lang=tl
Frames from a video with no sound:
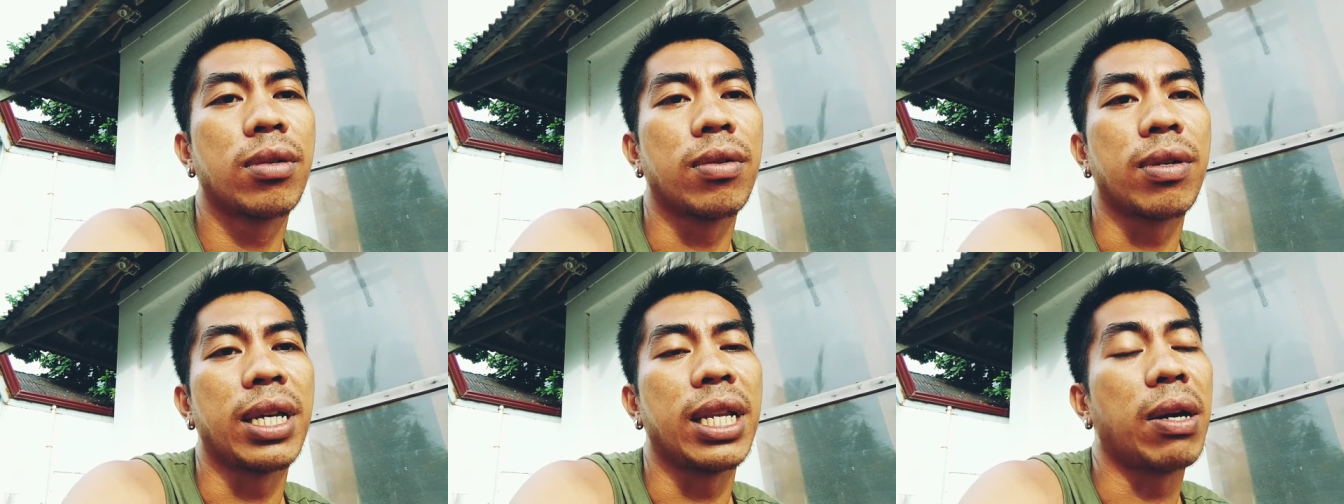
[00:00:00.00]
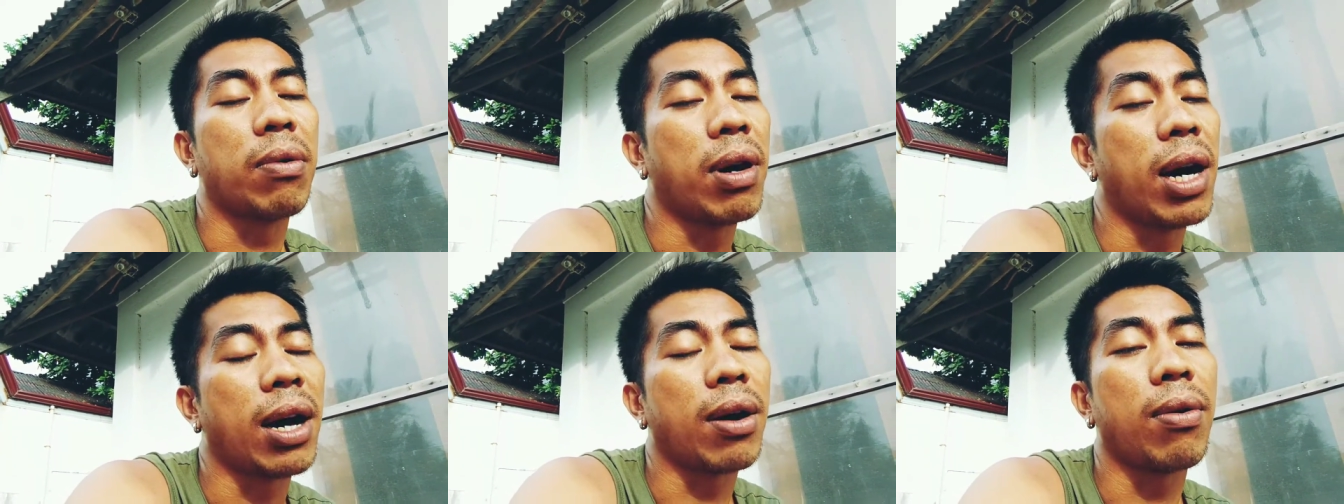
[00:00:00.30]

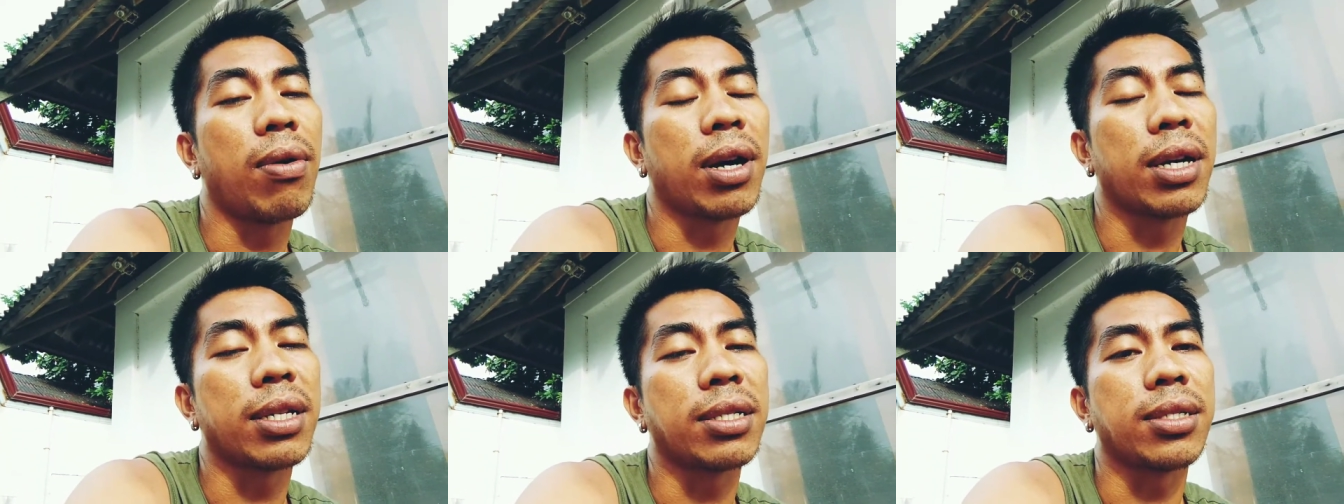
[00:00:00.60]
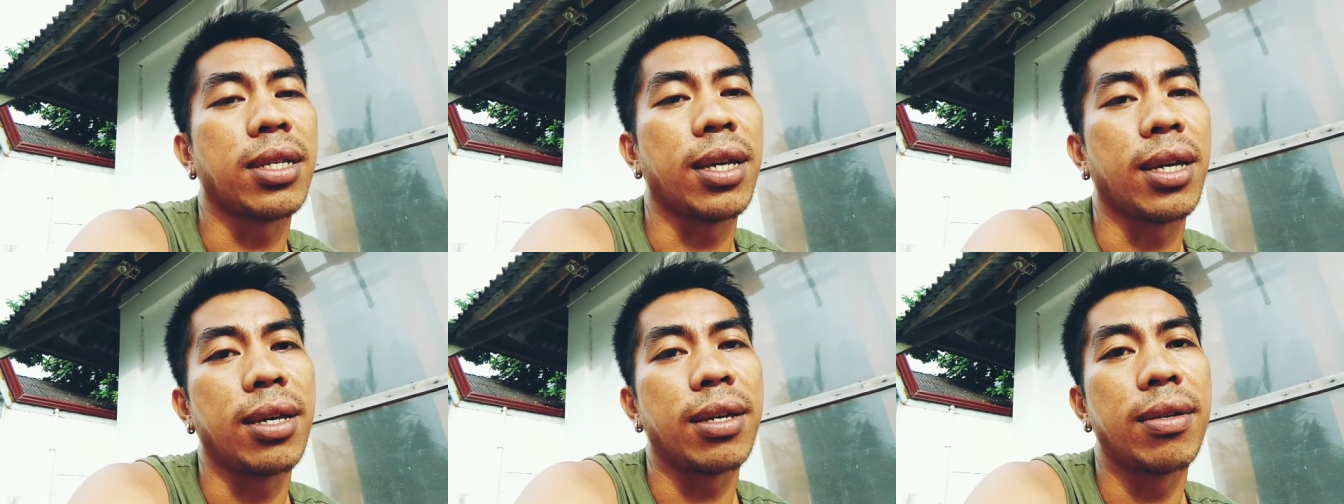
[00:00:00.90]
Ginawa ko
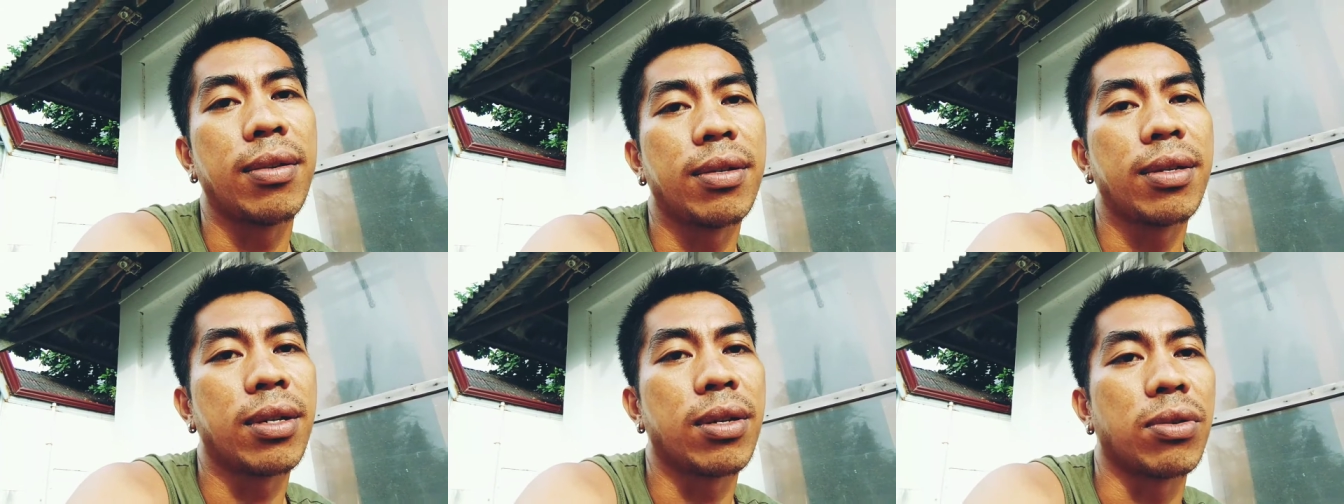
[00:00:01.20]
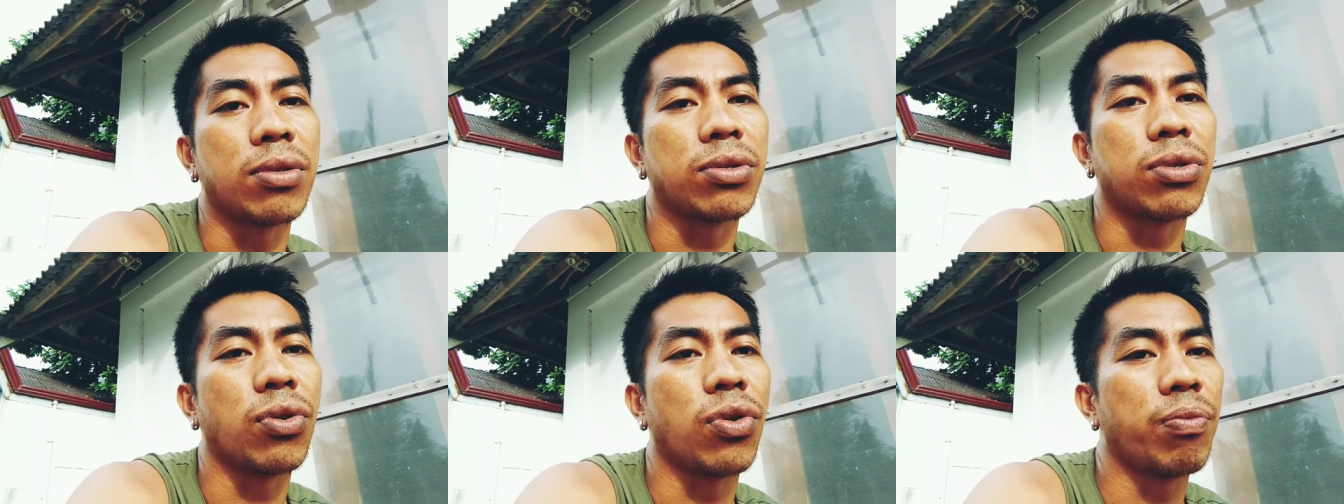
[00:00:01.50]
kasi,
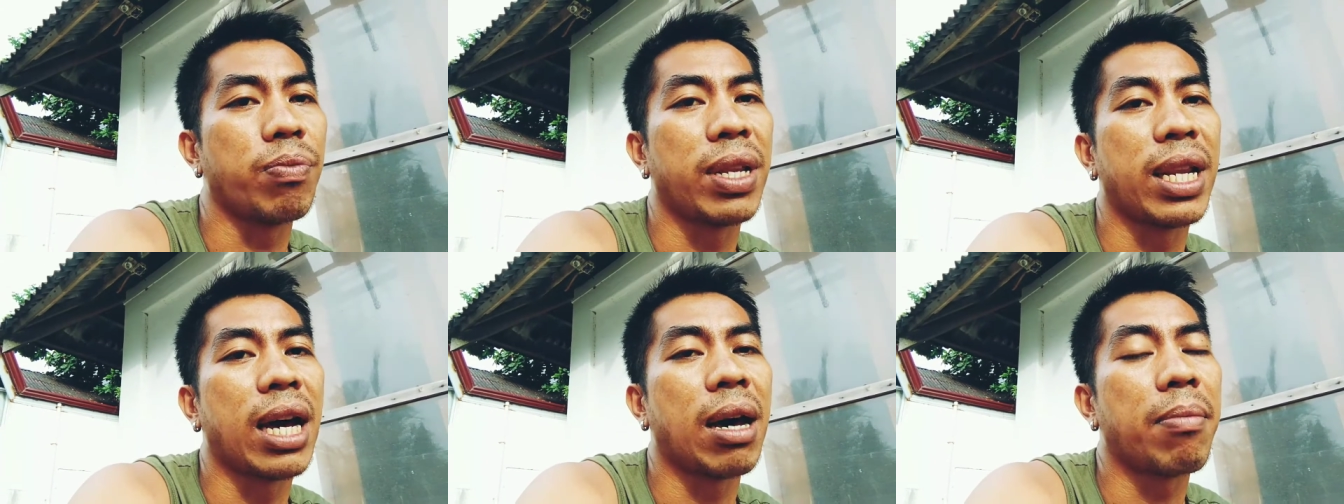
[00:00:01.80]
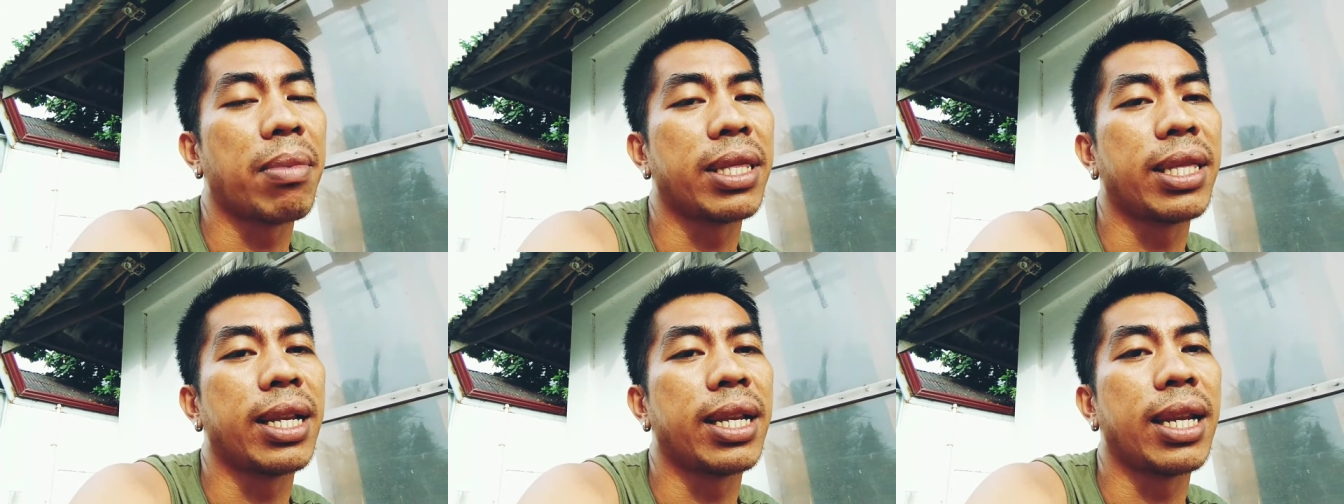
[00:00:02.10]
gusto kong
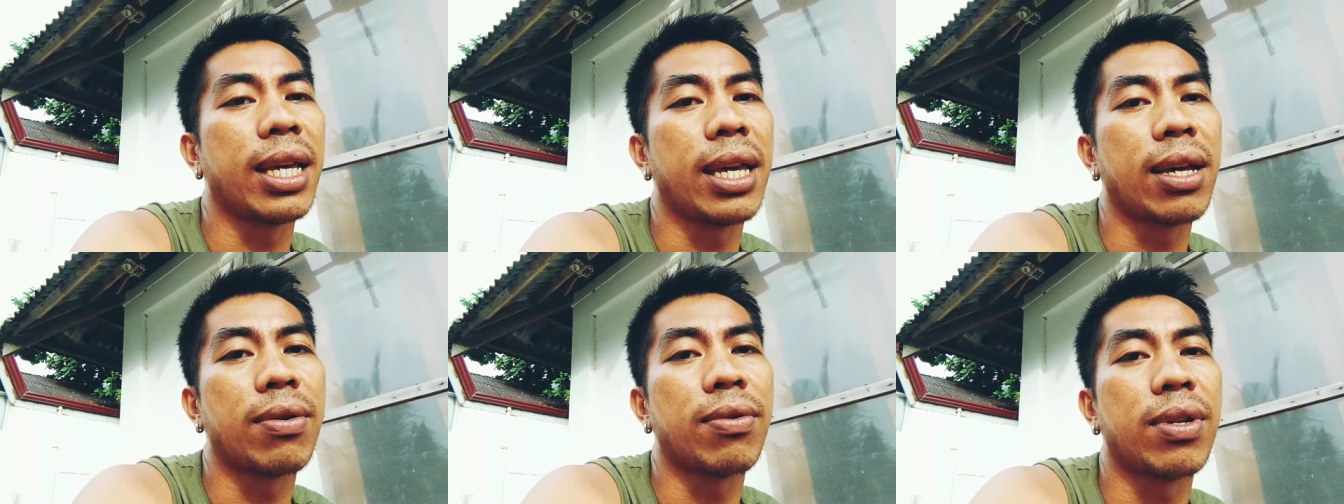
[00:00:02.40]
minamadali